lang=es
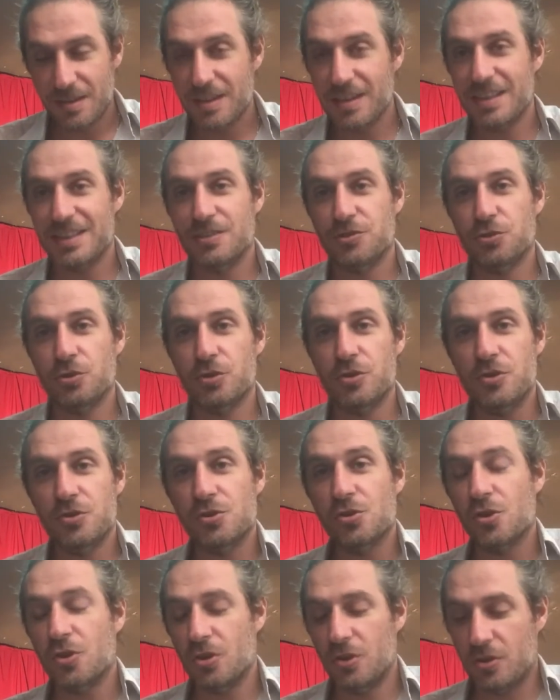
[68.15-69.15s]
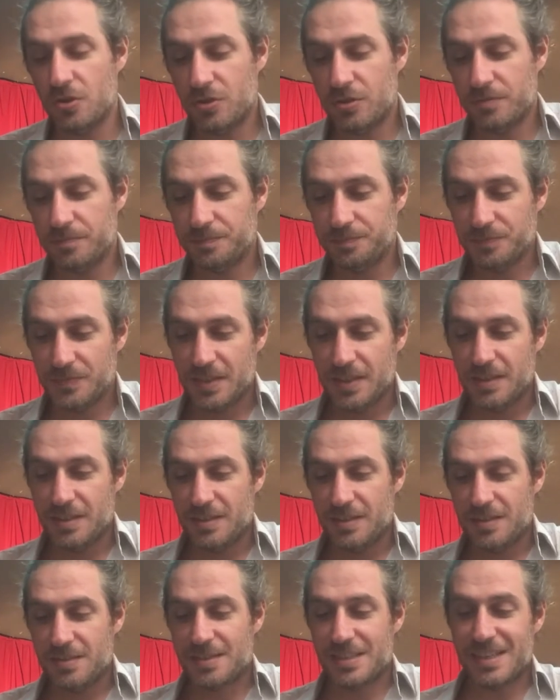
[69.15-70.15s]
Estoy solo,
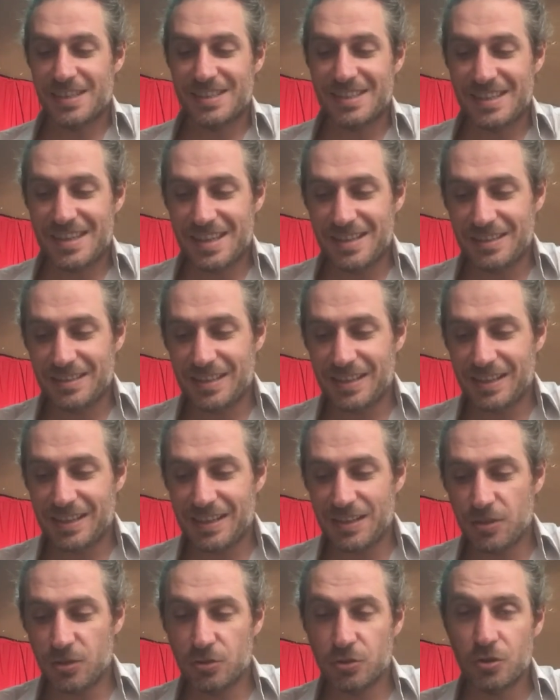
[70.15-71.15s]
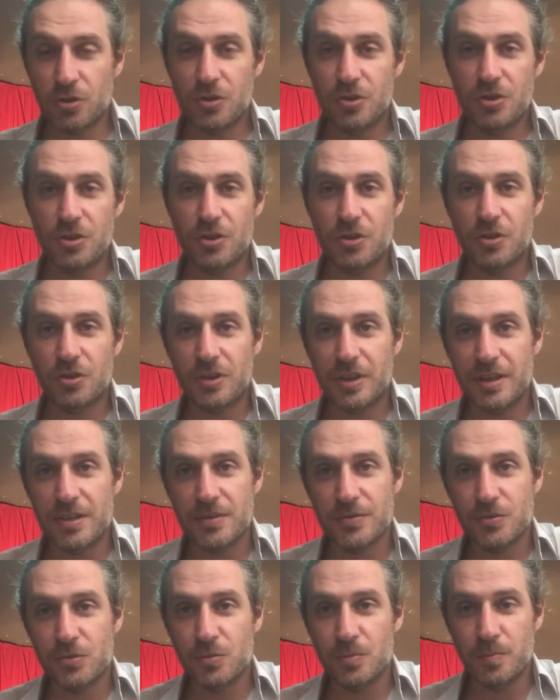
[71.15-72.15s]
se siente que el otoño
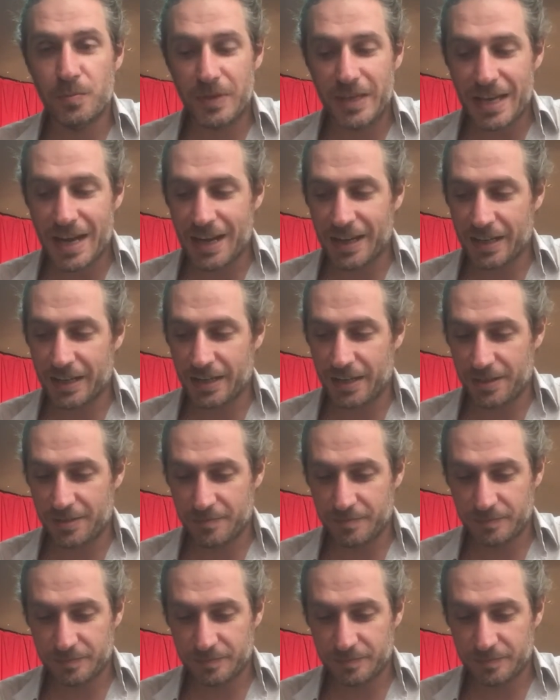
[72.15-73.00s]
es un viaje.